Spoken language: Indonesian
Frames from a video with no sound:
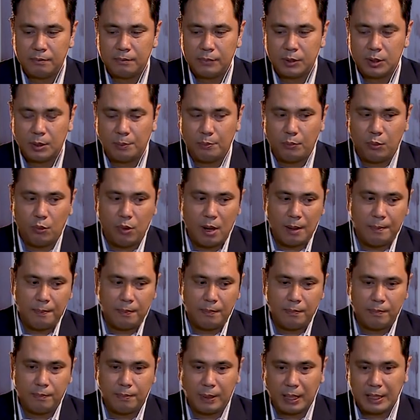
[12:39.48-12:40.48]
sebuah
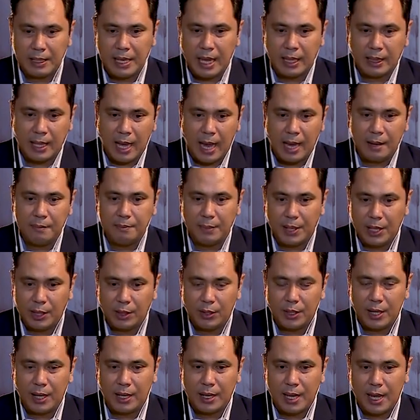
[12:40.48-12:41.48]
pernyataan
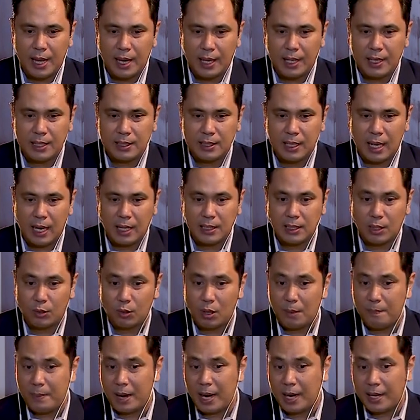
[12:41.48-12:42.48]
begitu ya dari salah satu
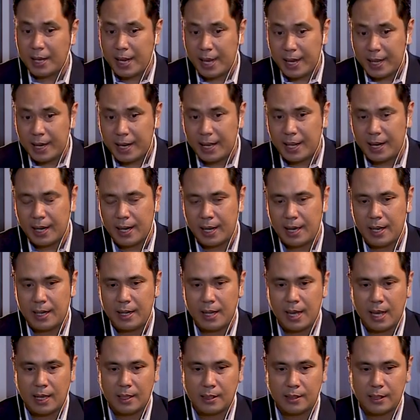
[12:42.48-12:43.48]
kepala daerah yang ada
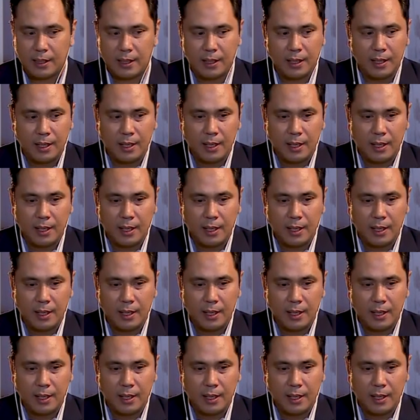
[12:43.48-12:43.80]
di Aceh